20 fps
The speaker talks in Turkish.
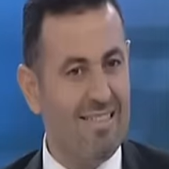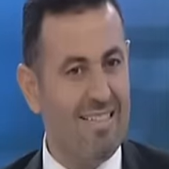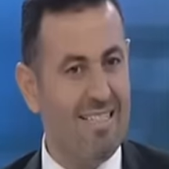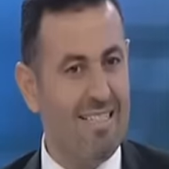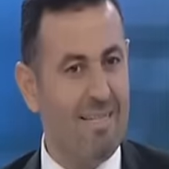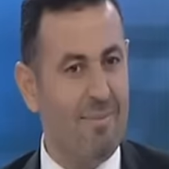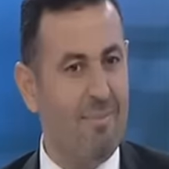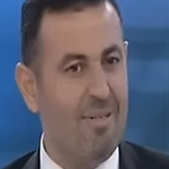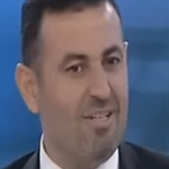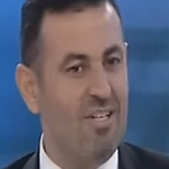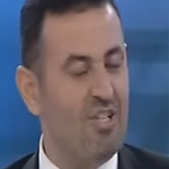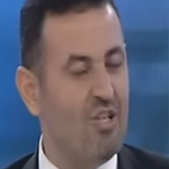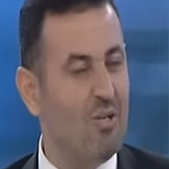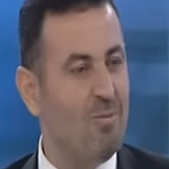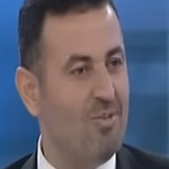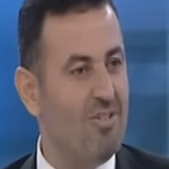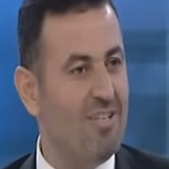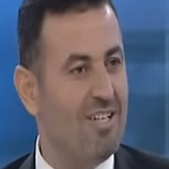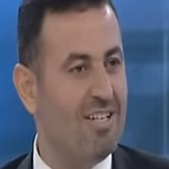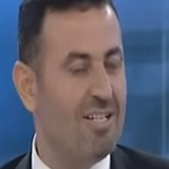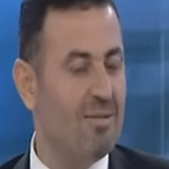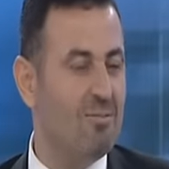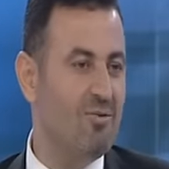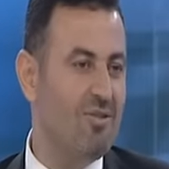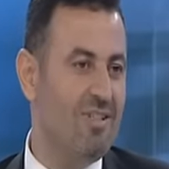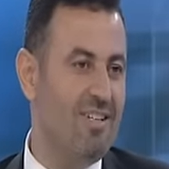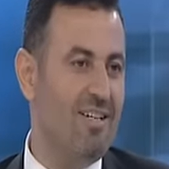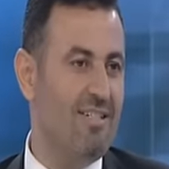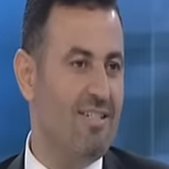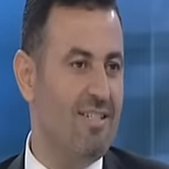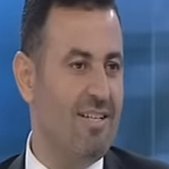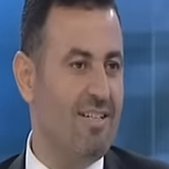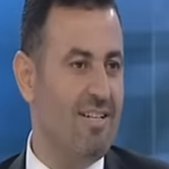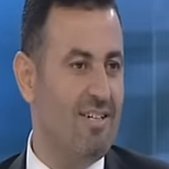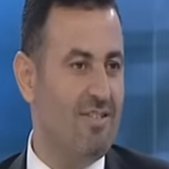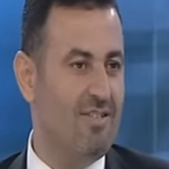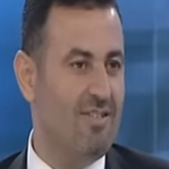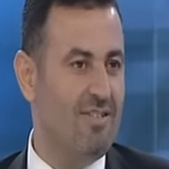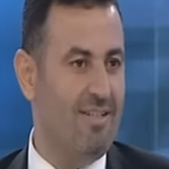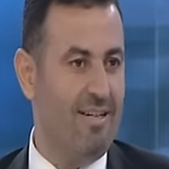ise bilinçli bir şekilde bunu
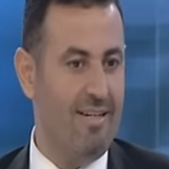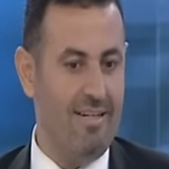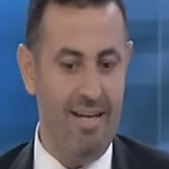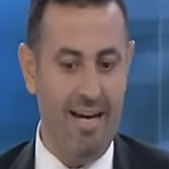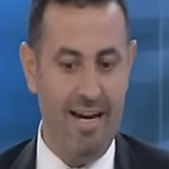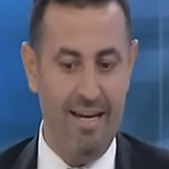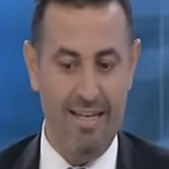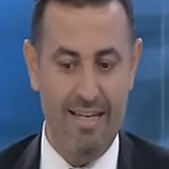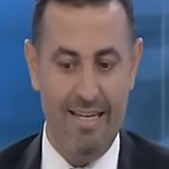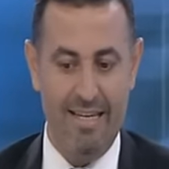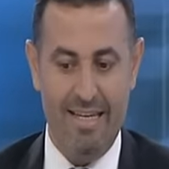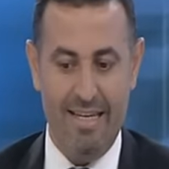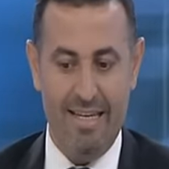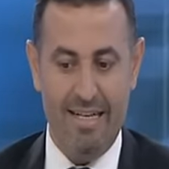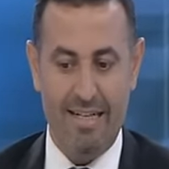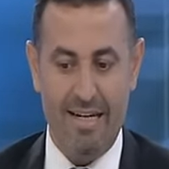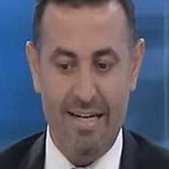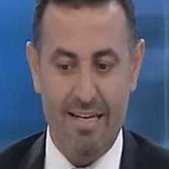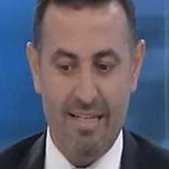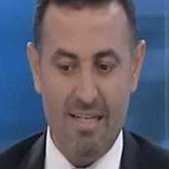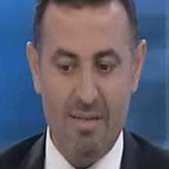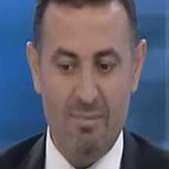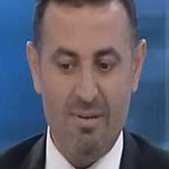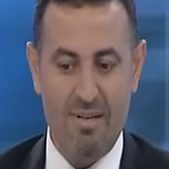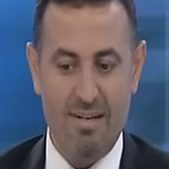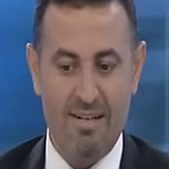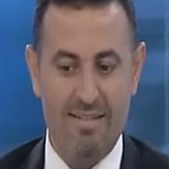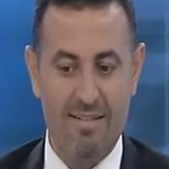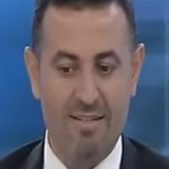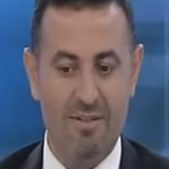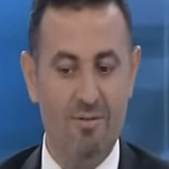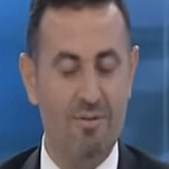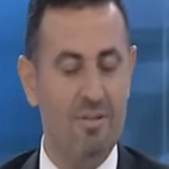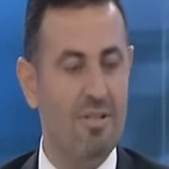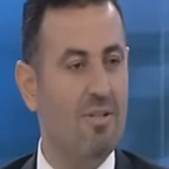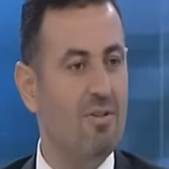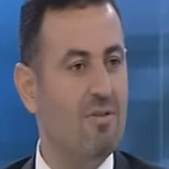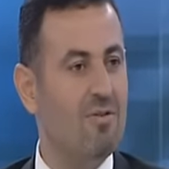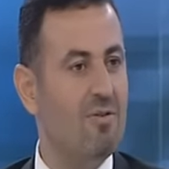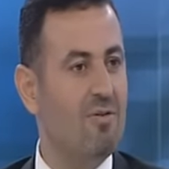gerçekleştirirler. Yani kaygıyı biraz da
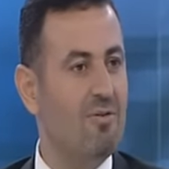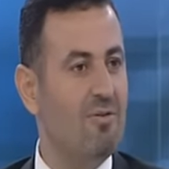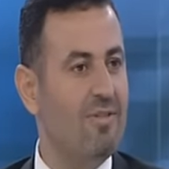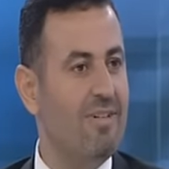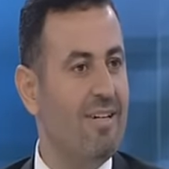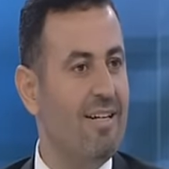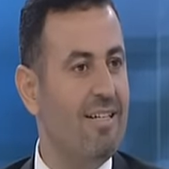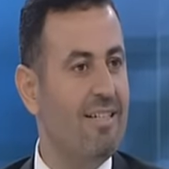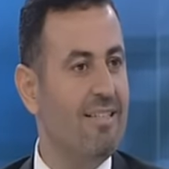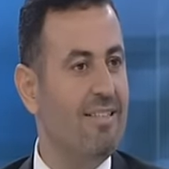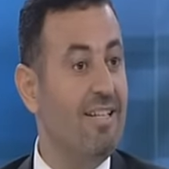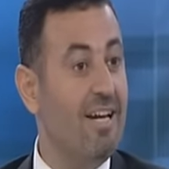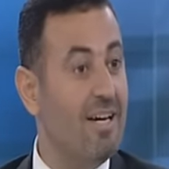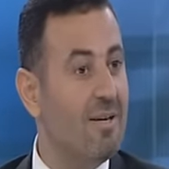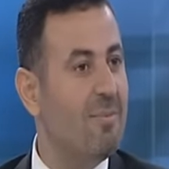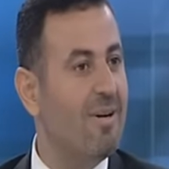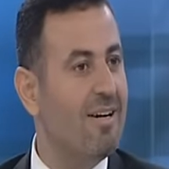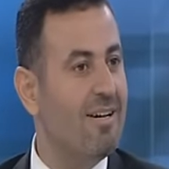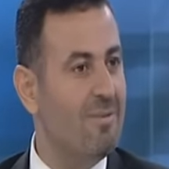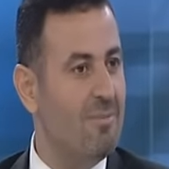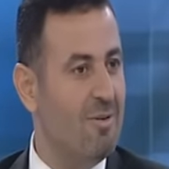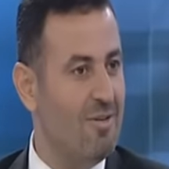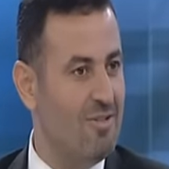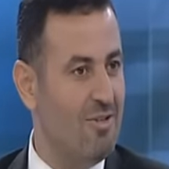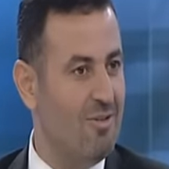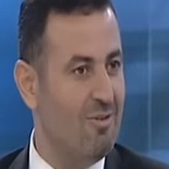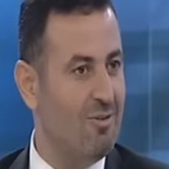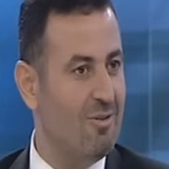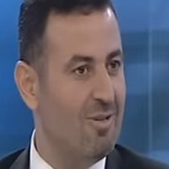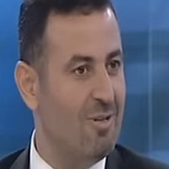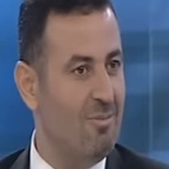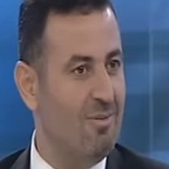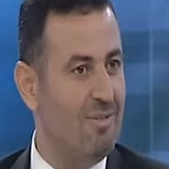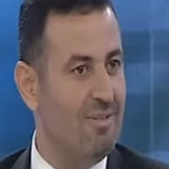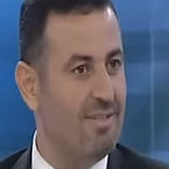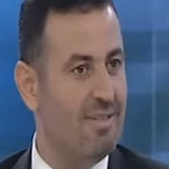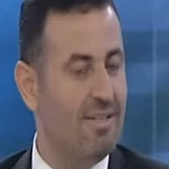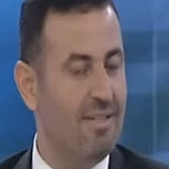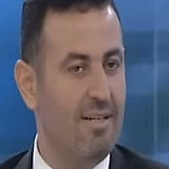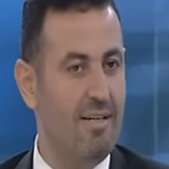ondan sonra yaymak amacıyla
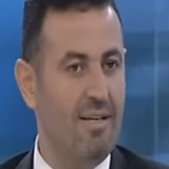olabilir.